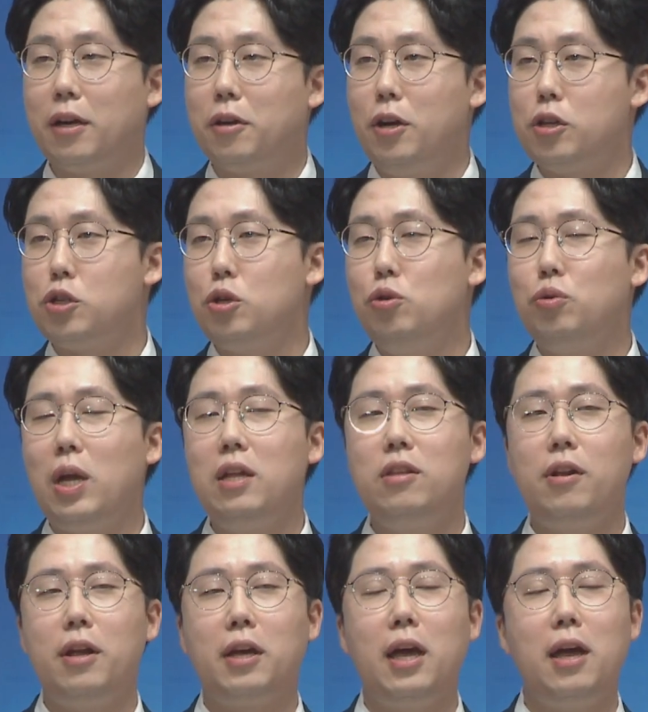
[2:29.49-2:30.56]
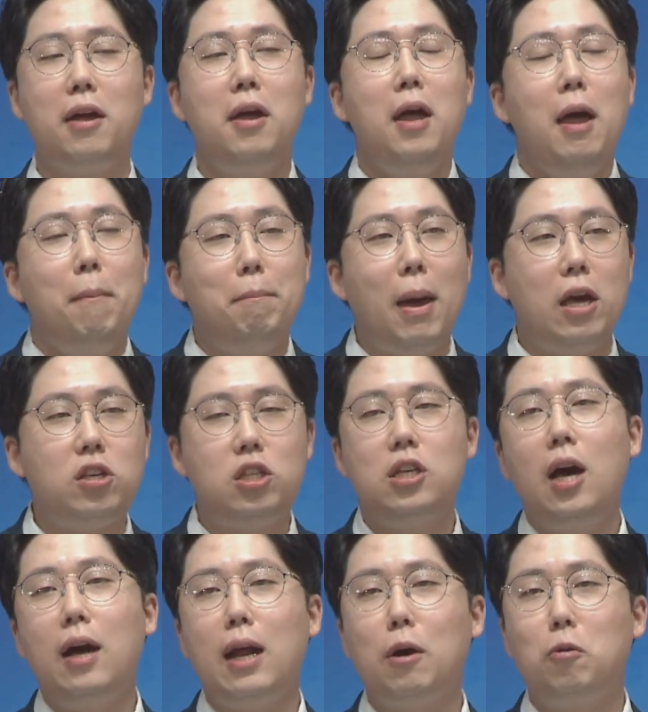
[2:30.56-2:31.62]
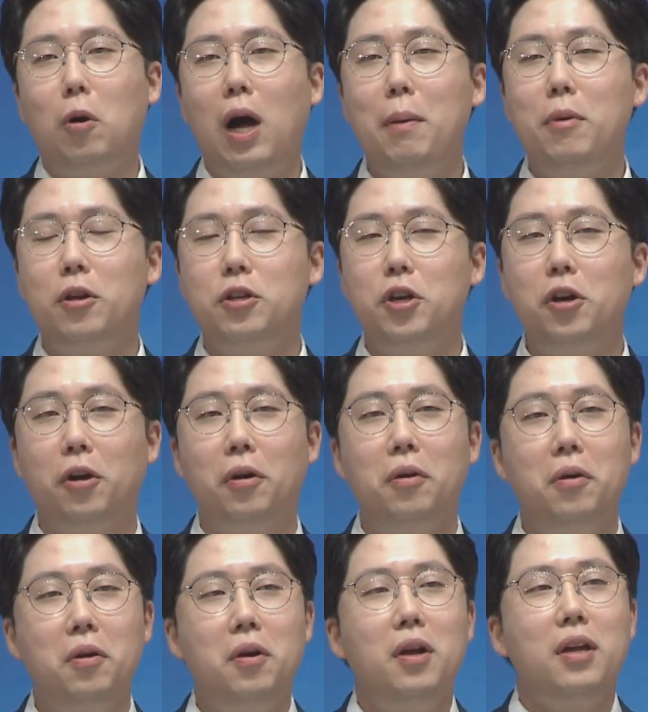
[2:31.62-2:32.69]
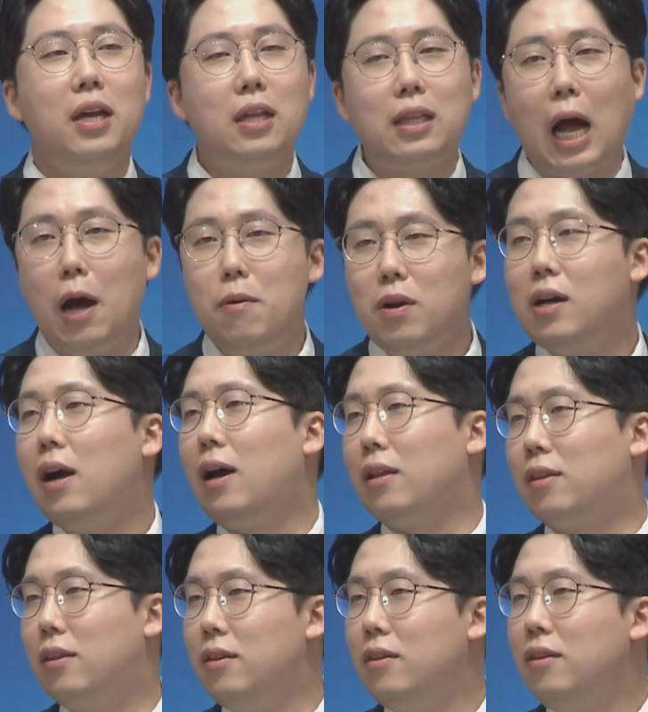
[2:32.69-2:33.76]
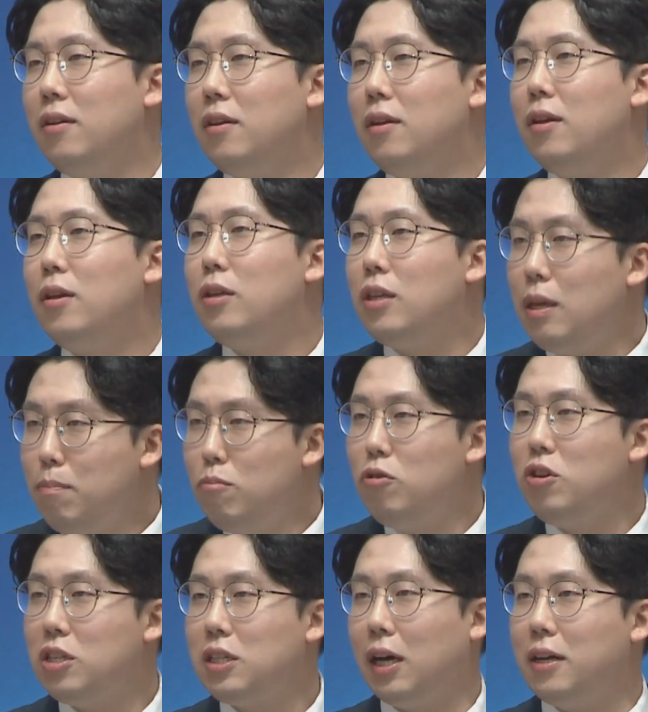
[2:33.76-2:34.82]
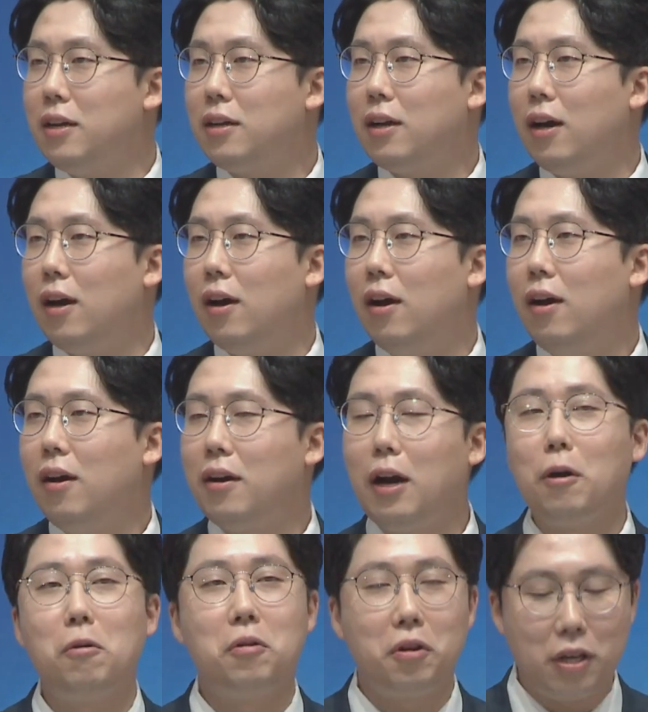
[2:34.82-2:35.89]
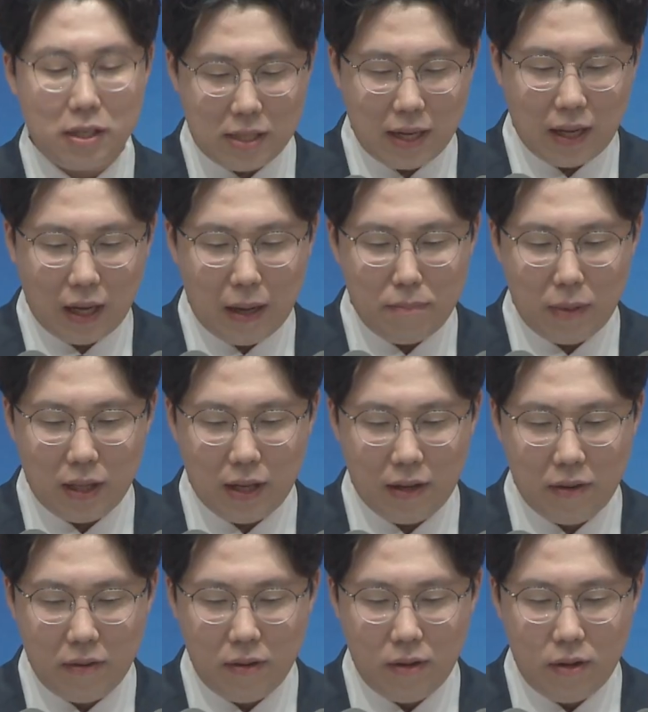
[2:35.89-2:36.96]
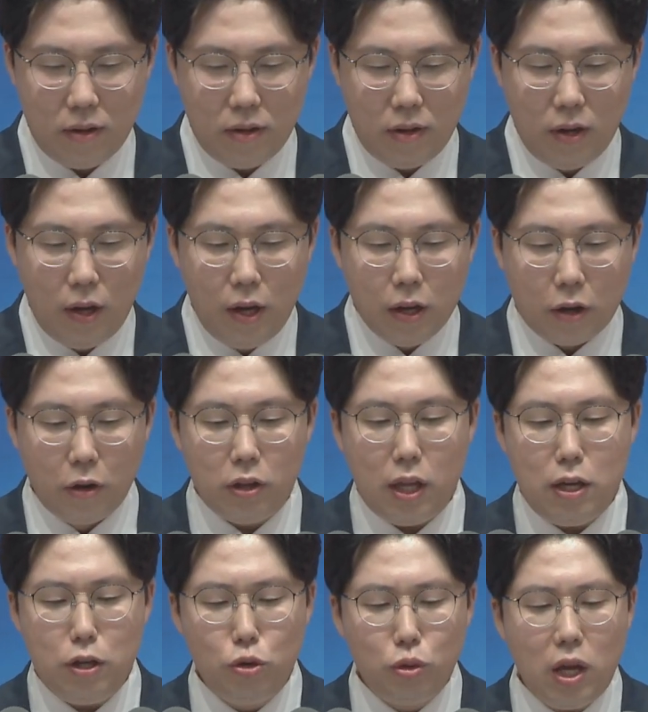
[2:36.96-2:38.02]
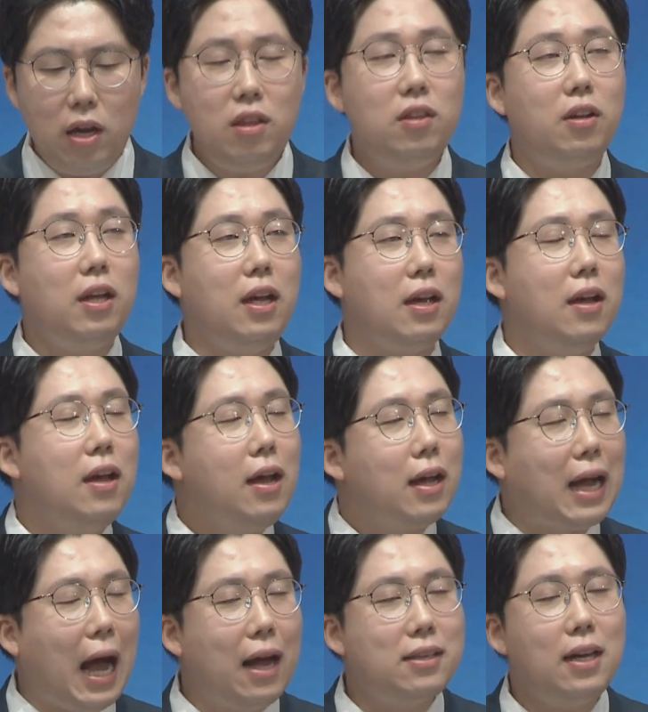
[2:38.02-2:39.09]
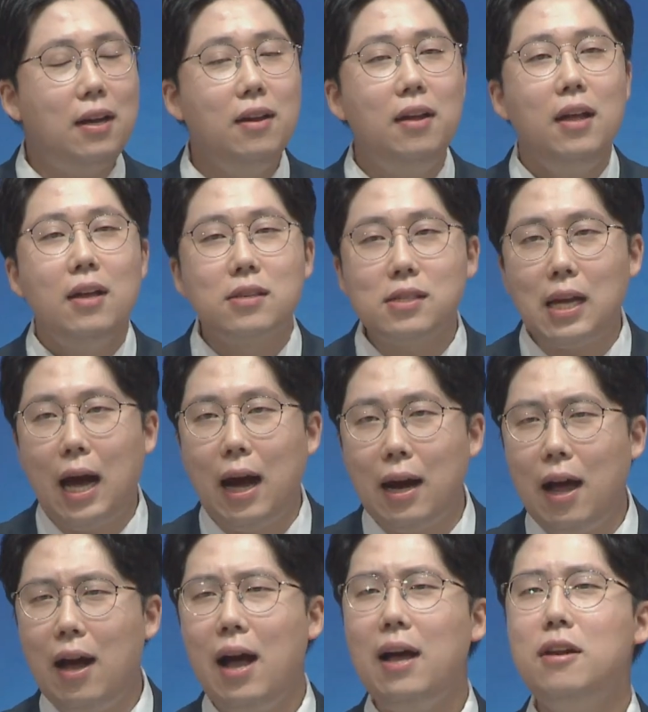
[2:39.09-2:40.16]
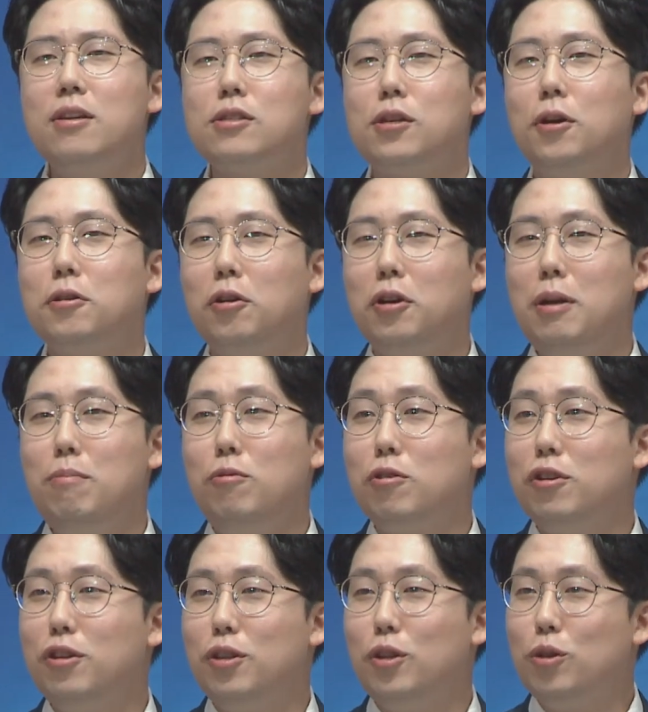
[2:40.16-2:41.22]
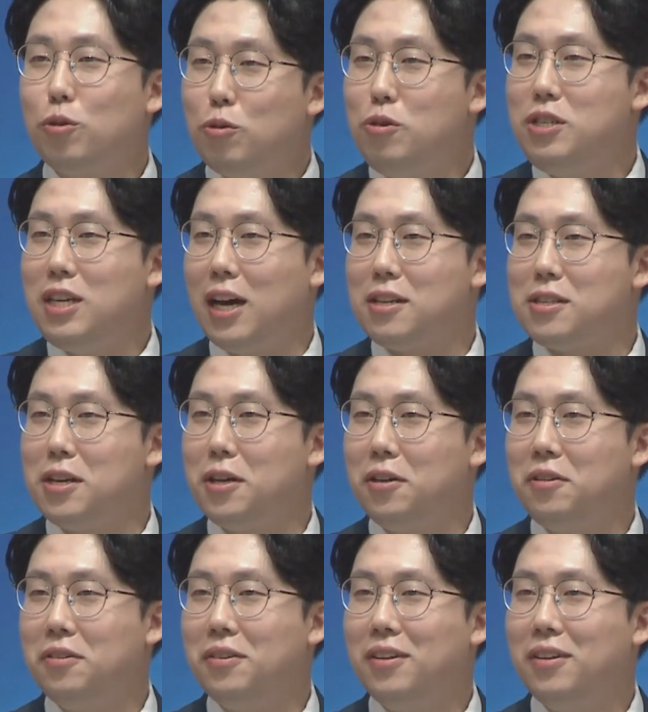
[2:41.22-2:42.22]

그래서 유대인들에게 메시아라고 하면요 이 다윗과 같은 인물이지 않을까라고 그렇게 생각합니다. 그런데 이 유대인들이 가장 사랑하는 성경인물은 누군지 아세요?